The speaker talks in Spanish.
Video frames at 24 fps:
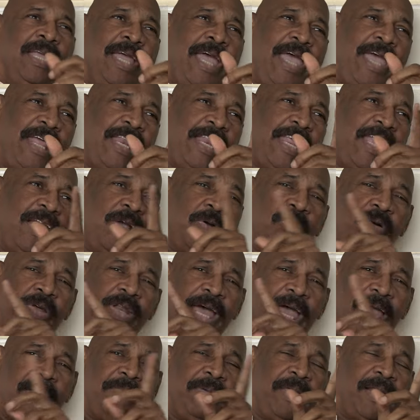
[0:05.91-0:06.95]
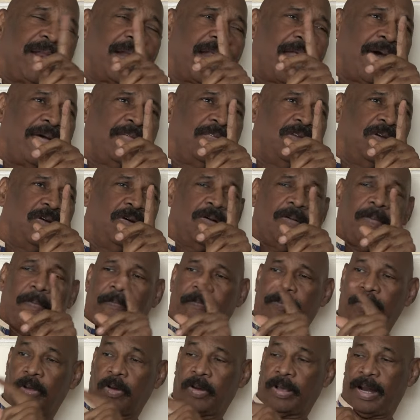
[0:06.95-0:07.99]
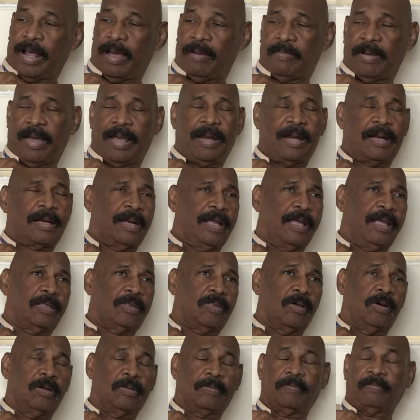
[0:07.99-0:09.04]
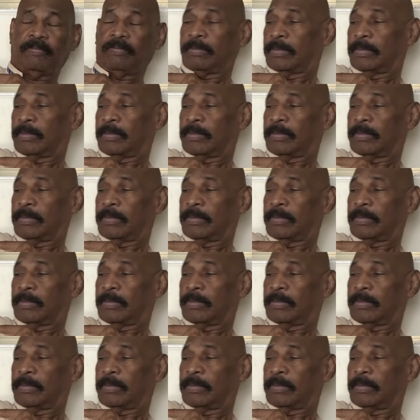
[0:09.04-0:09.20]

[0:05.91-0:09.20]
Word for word: En ninguna de mis radios programan reggaetón.